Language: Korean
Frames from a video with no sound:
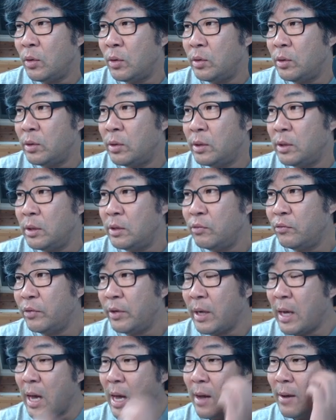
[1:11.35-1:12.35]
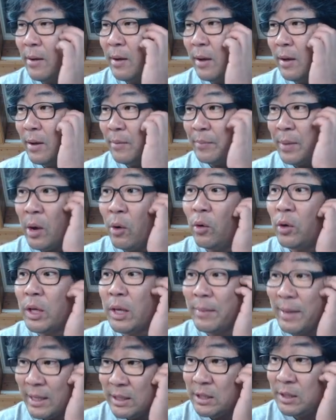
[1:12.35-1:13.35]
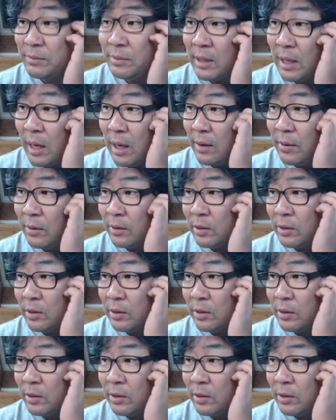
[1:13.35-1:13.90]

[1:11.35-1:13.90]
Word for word: 것들은 우리가 배울 게 많습니다.